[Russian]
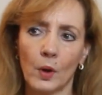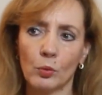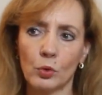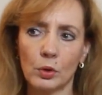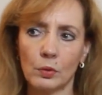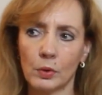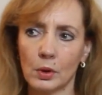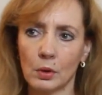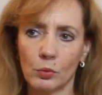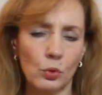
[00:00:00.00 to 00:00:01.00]
может, вы
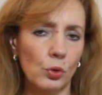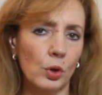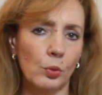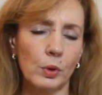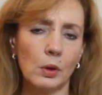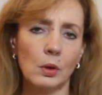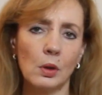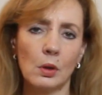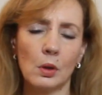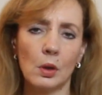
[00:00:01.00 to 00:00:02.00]
немножечко
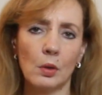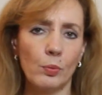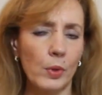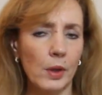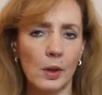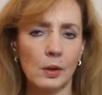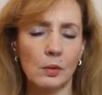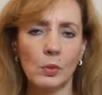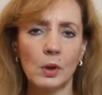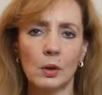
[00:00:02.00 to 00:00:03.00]
посидите и
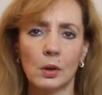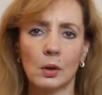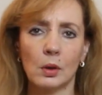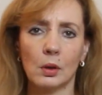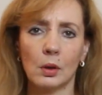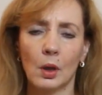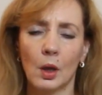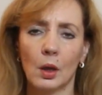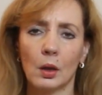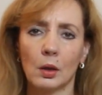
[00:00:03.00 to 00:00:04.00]
переосмыслите
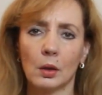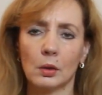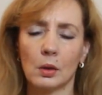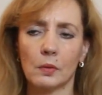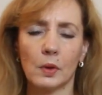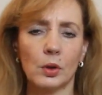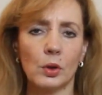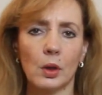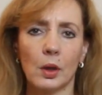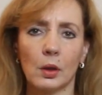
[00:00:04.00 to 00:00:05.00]
как-то свои
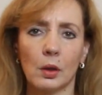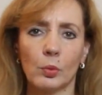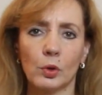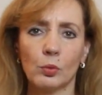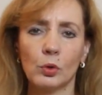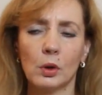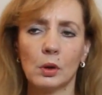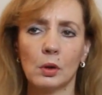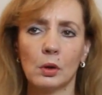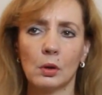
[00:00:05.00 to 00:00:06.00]
желания,
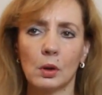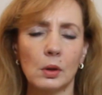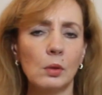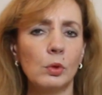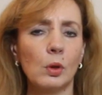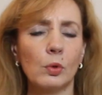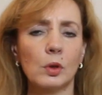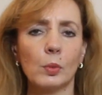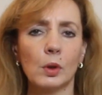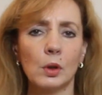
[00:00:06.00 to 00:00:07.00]
посмотрите хотя бы на
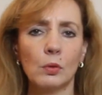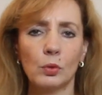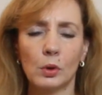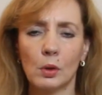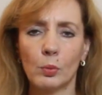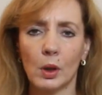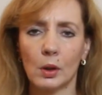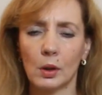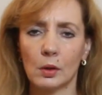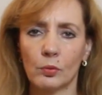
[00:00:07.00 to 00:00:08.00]
перспективу
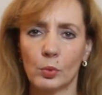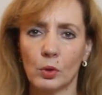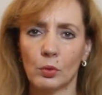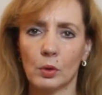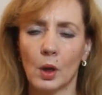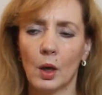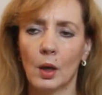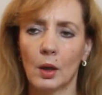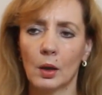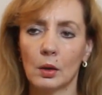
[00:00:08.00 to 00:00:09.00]
3-5 лет вперед,
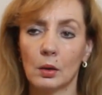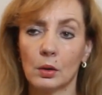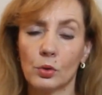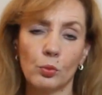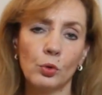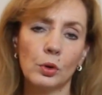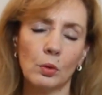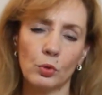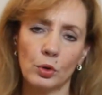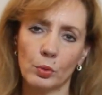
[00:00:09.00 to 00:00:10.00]
к чему это
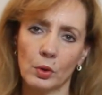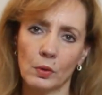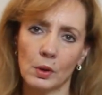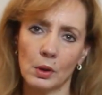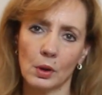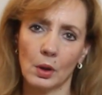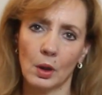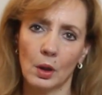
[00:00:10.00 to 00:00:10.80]
может привести.